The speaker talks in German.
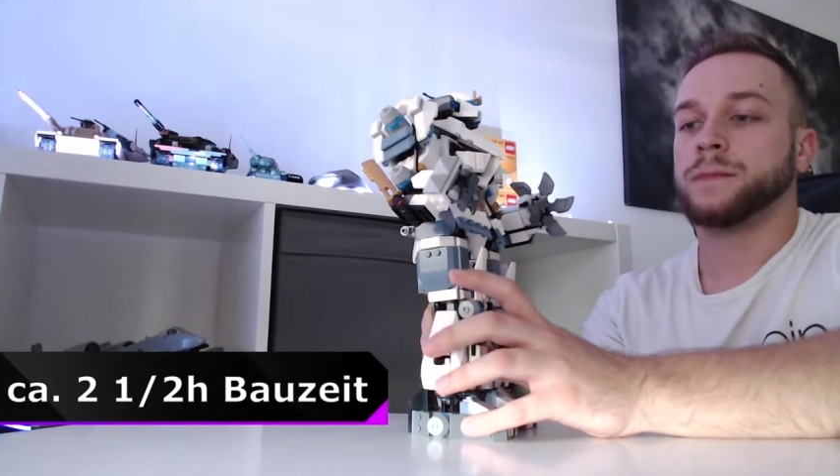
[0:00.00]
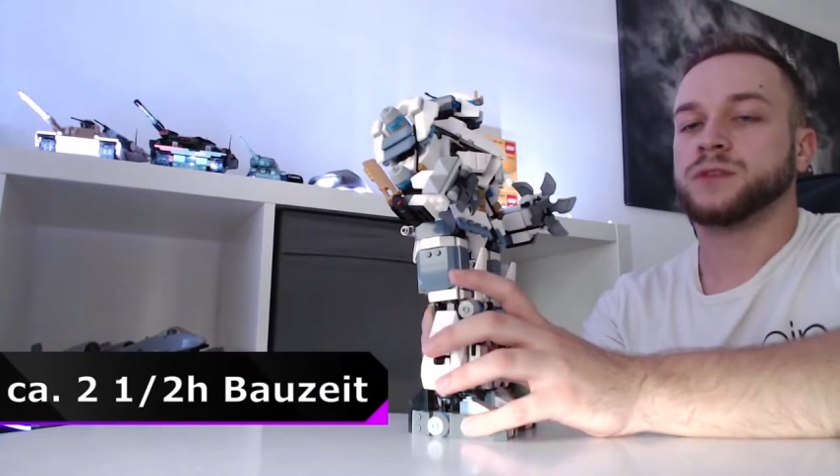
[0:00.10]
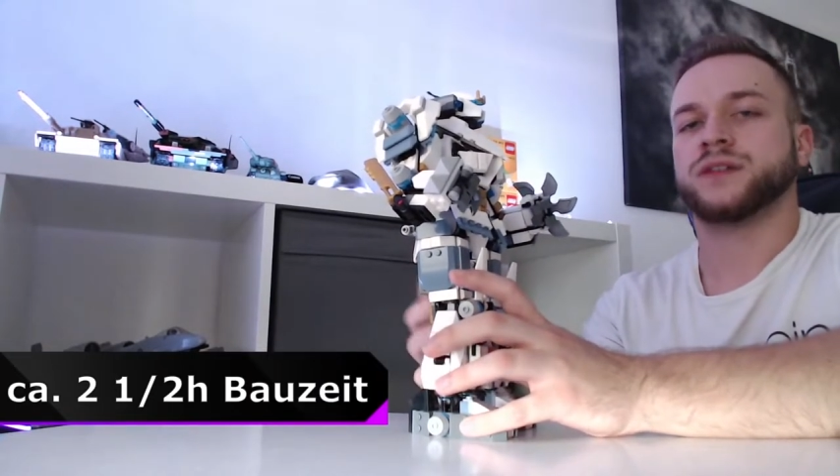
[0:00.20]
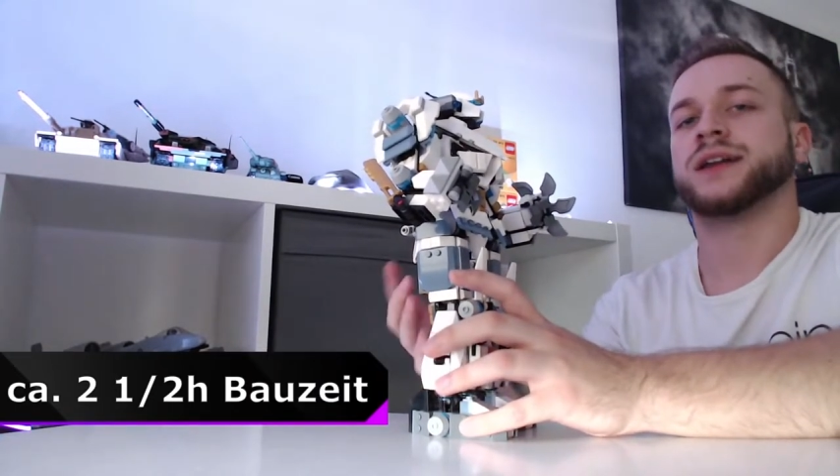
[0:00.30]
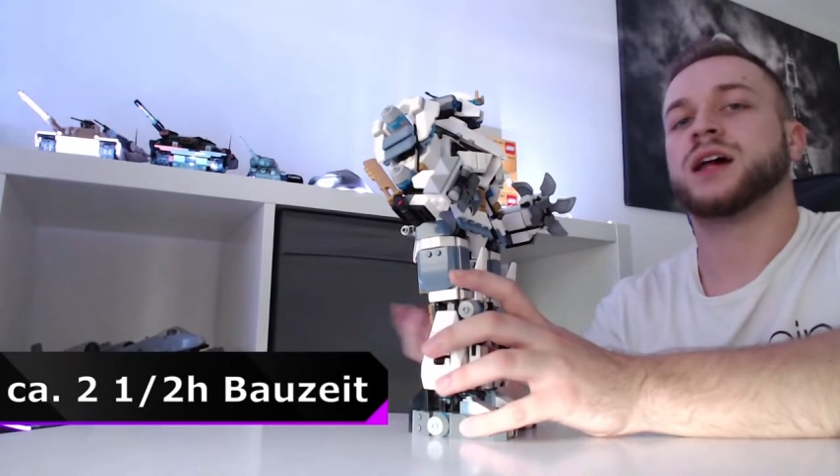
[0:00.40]

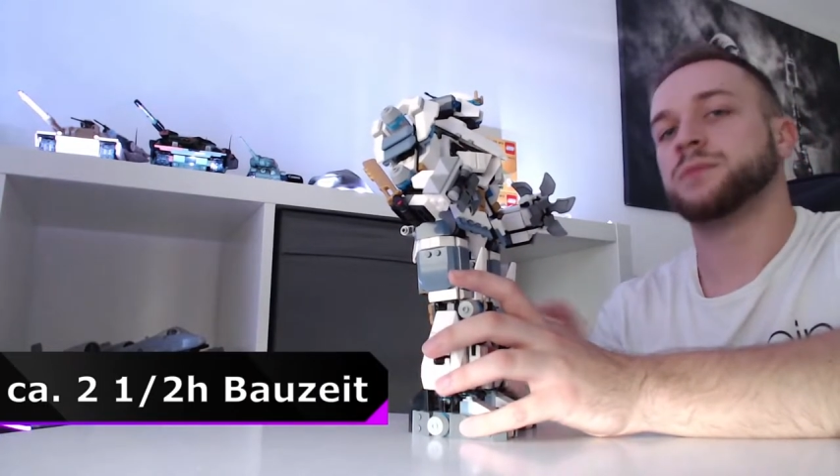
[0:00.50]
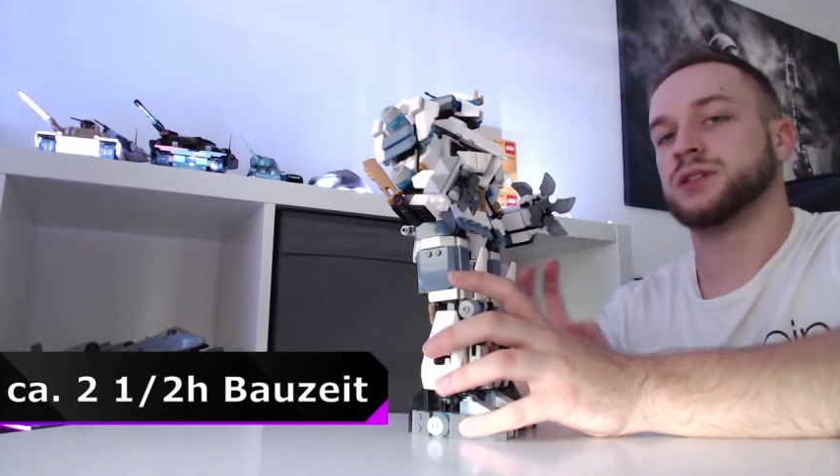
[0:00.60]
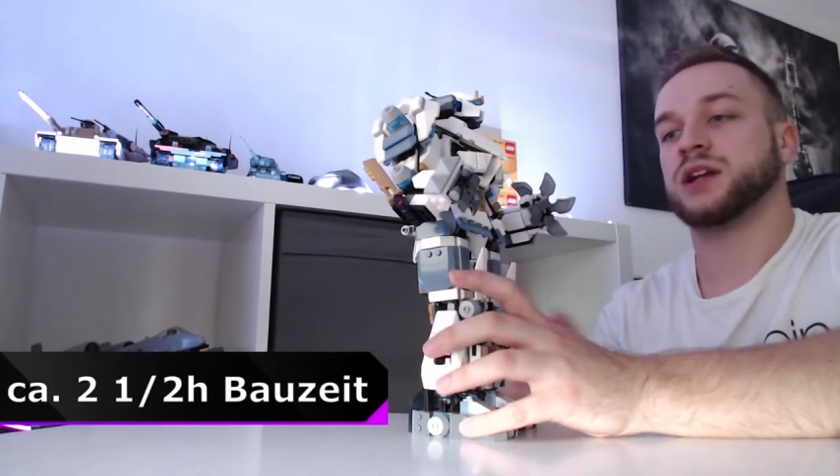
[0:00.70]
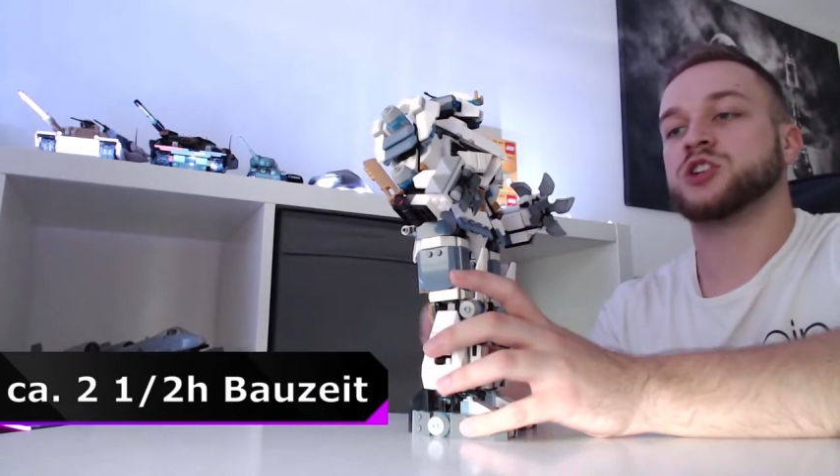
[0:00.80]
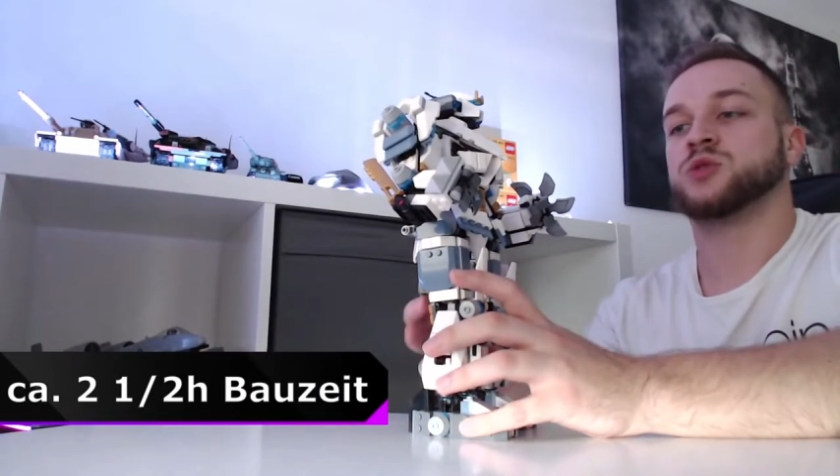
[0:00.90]
zweieinhalb bis
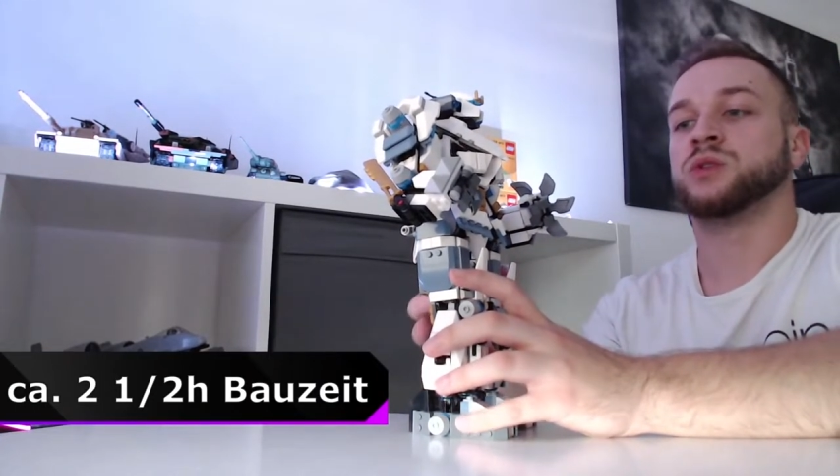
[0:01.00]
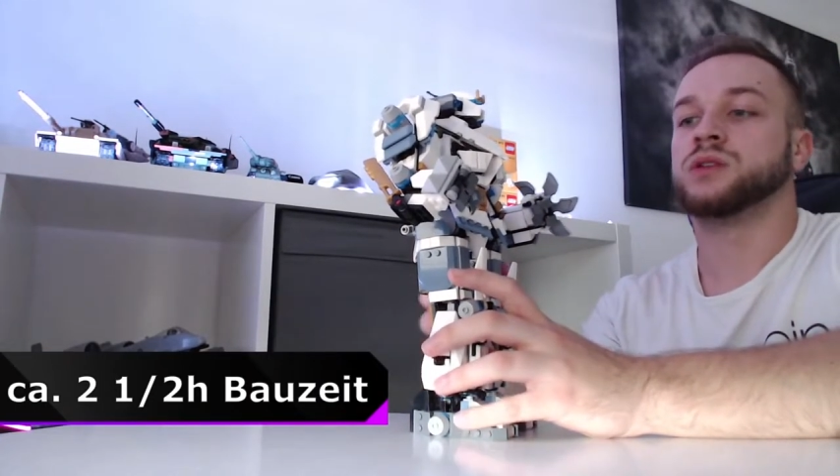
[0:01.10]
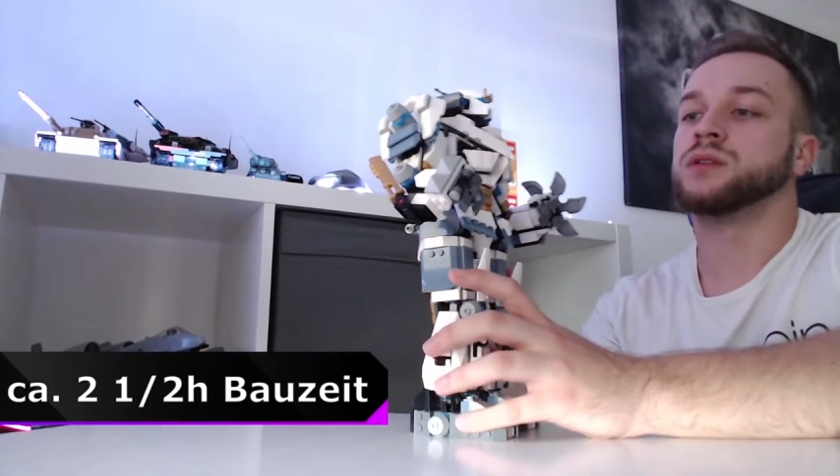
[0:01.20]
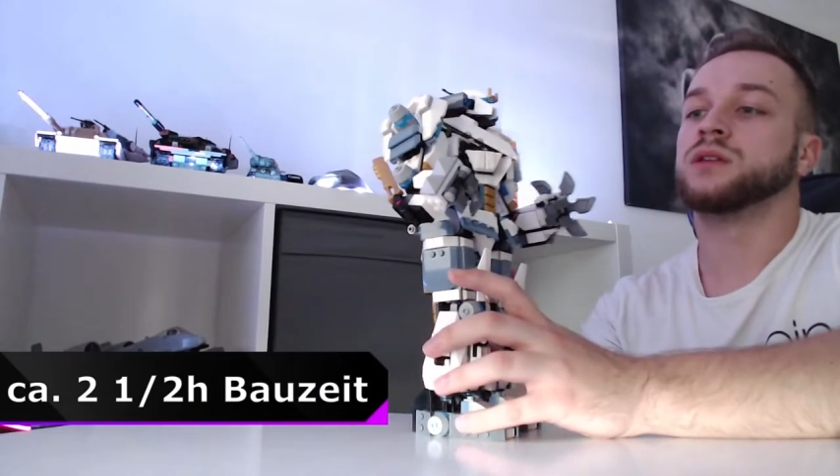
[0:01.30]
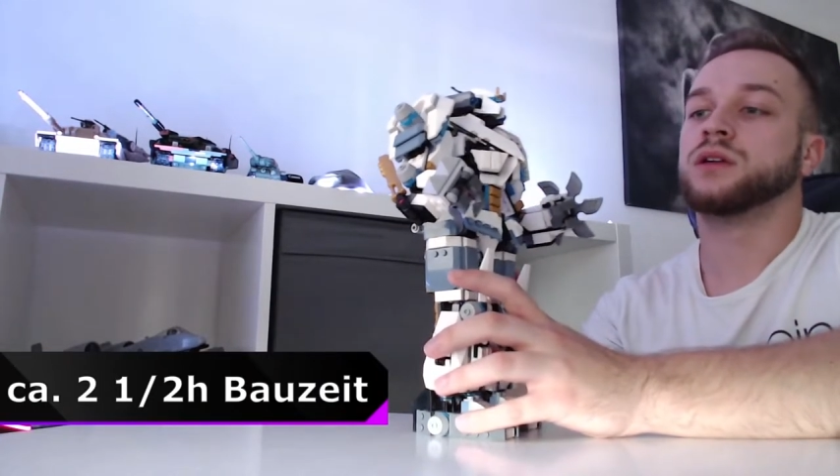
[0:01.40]
drei Stunden.